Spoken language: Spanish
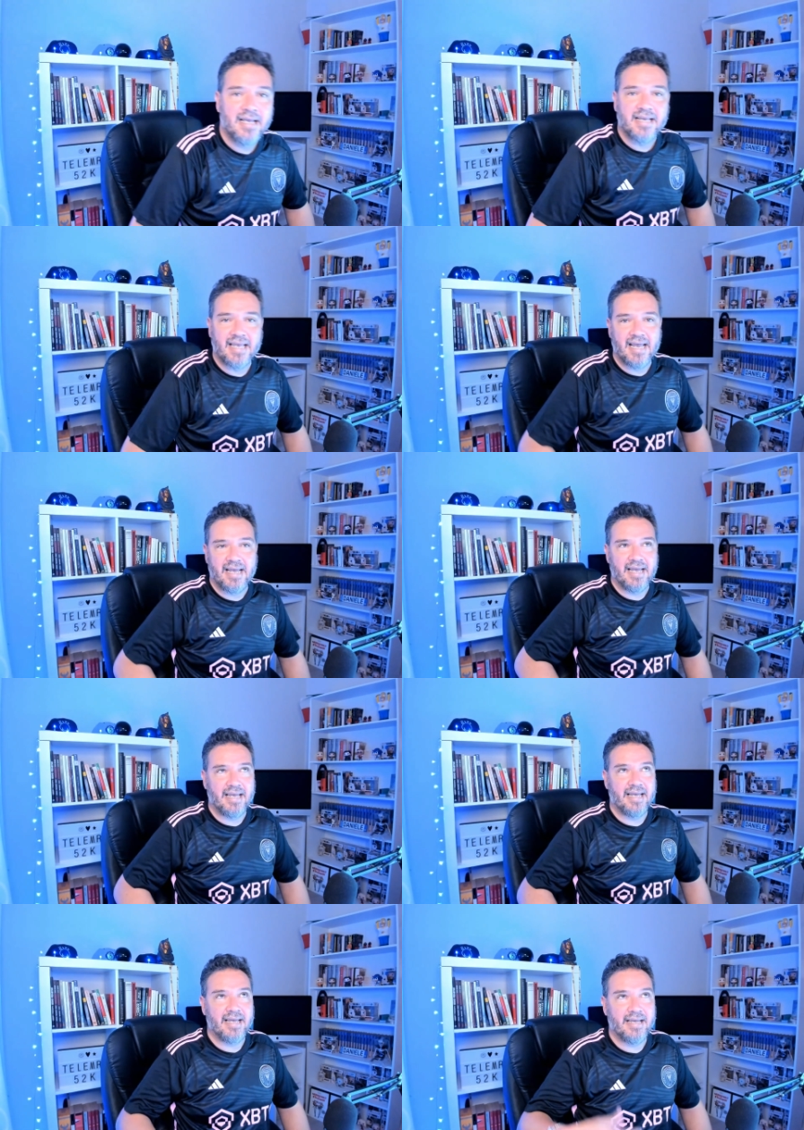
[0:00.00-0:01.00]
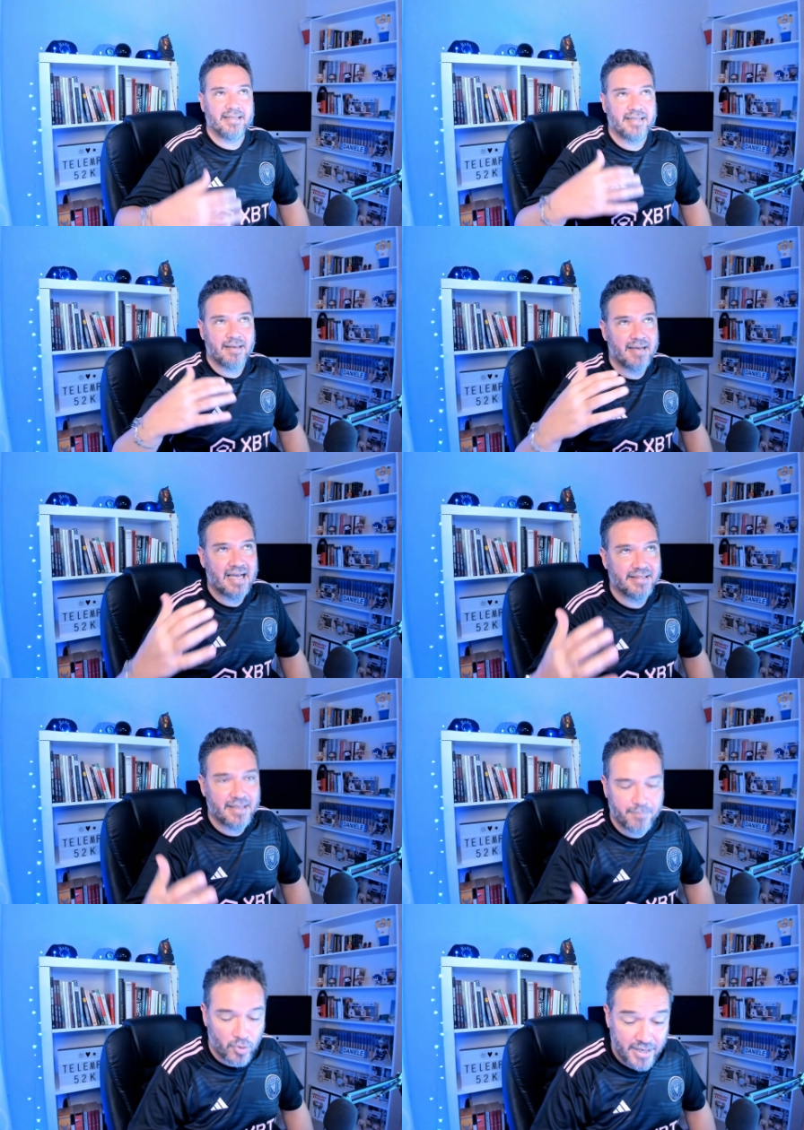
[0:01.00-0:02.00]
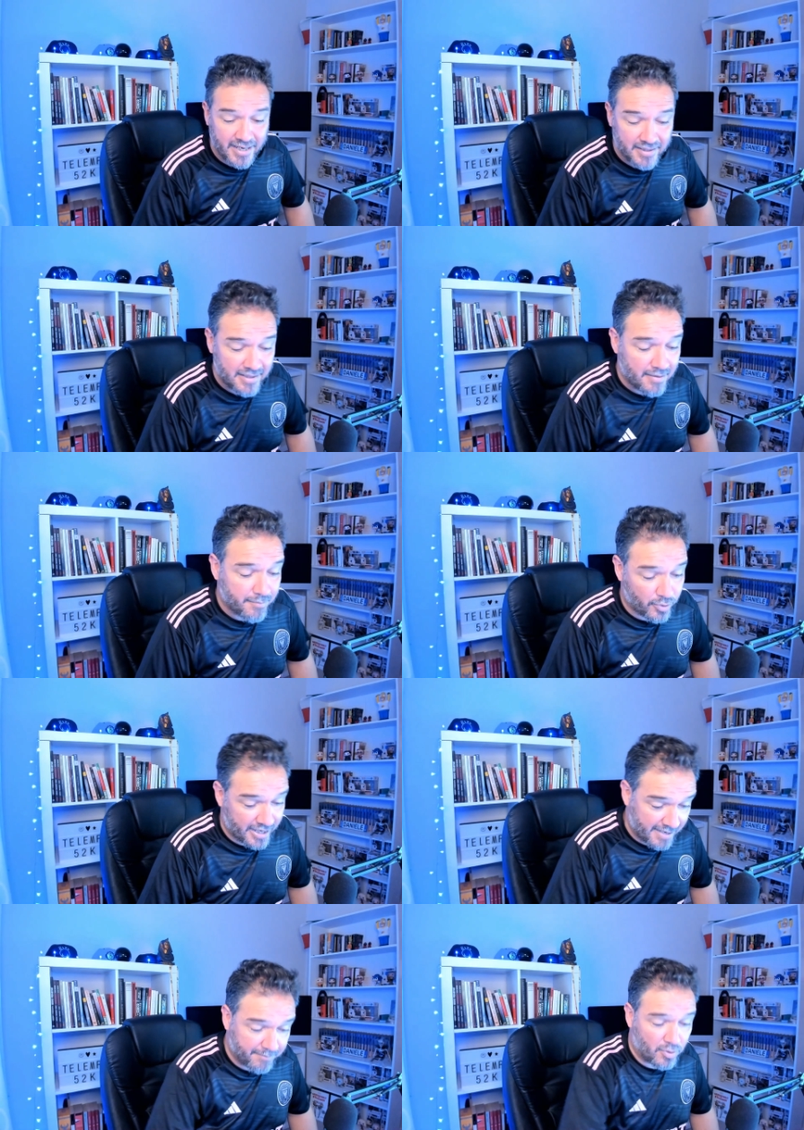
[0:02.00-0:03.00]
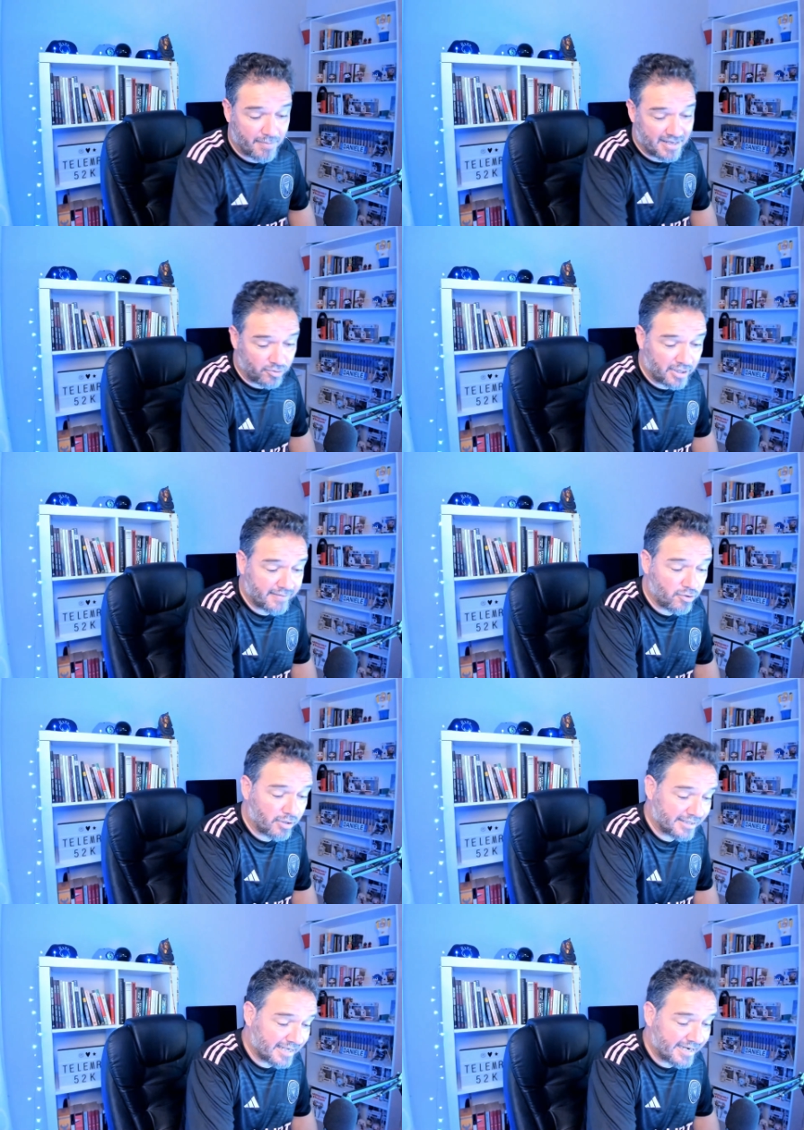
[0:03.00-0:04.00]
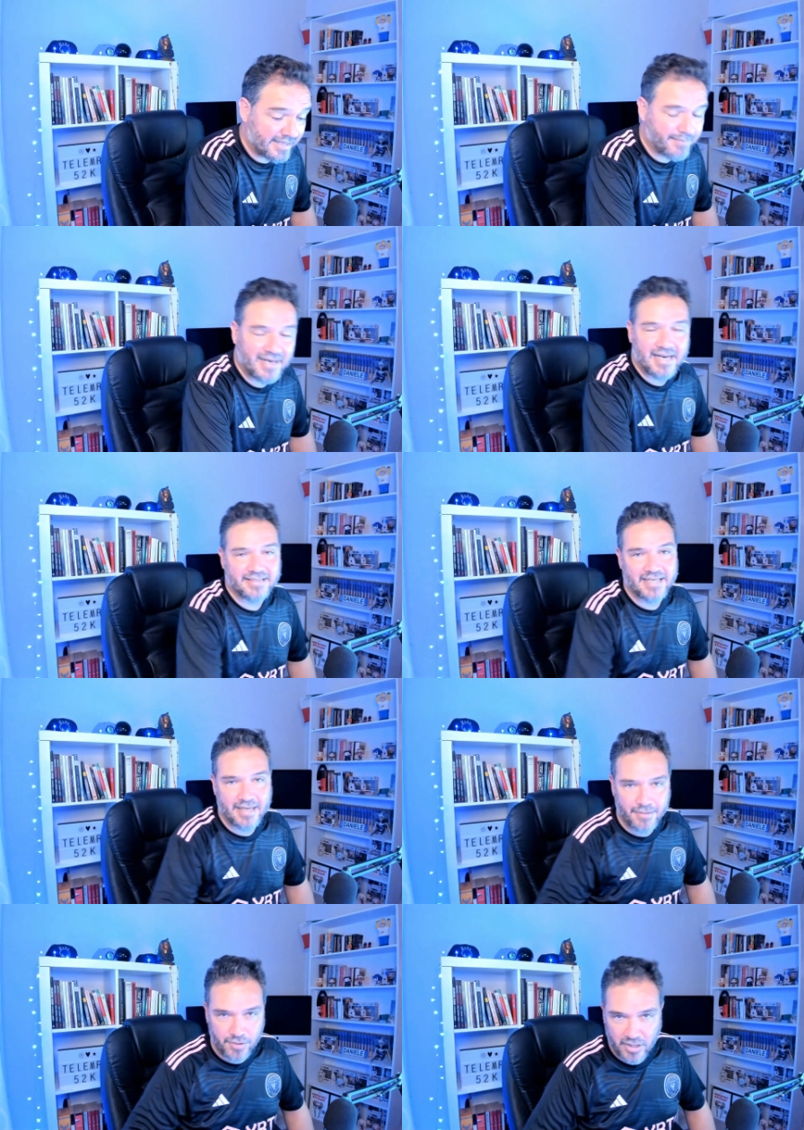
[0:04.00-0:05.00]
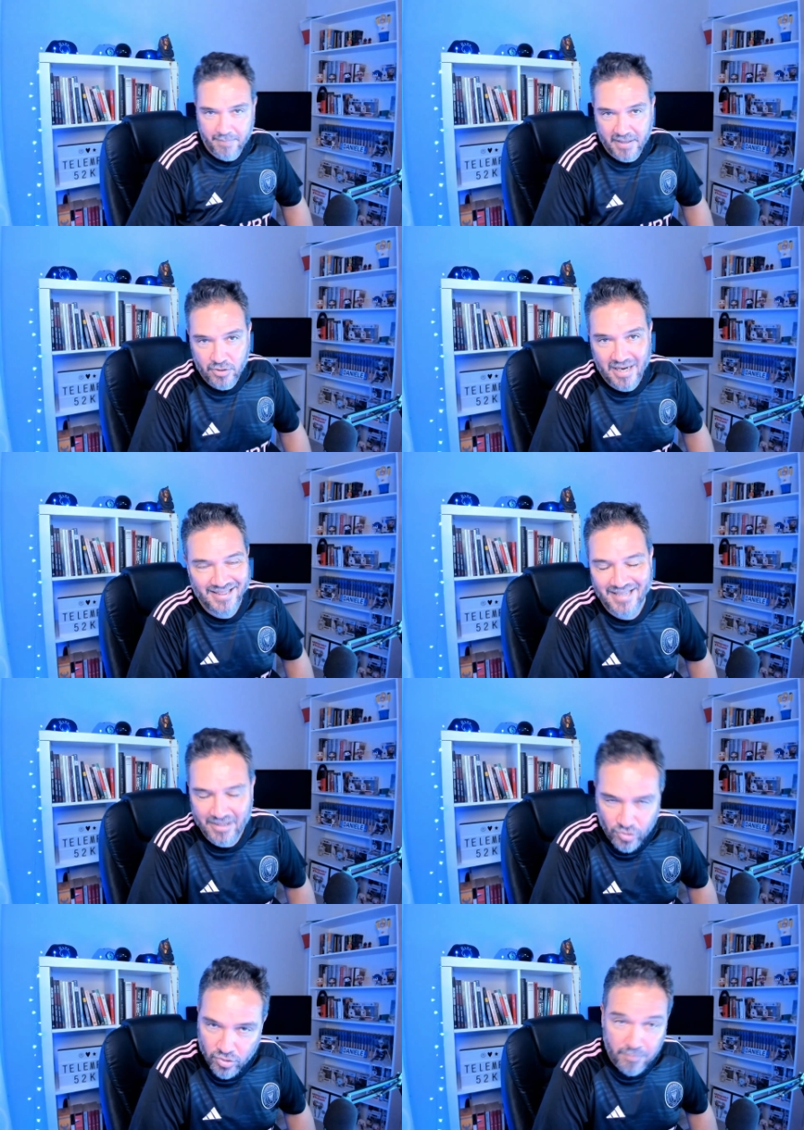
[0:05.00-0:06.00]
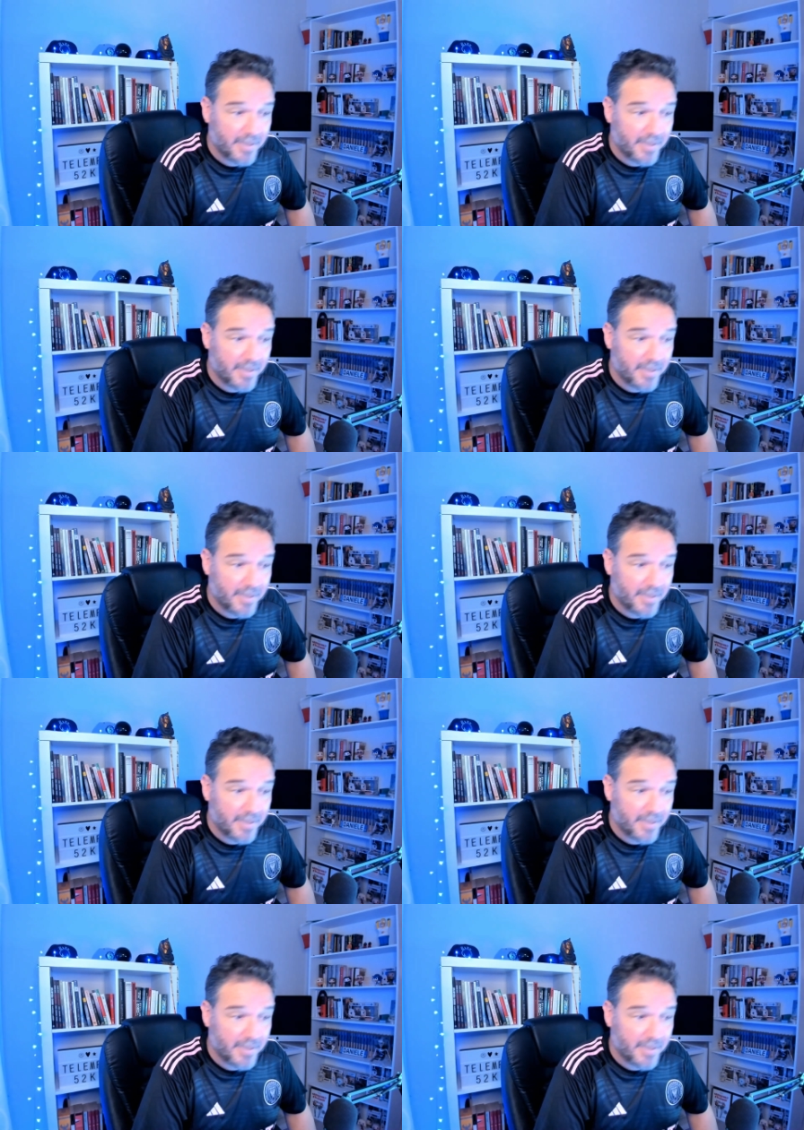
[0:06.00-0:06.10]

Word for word: que eh, te anteponen, por ejemplo, hablando ahora de los catalanes y demás, la selección española ante todo.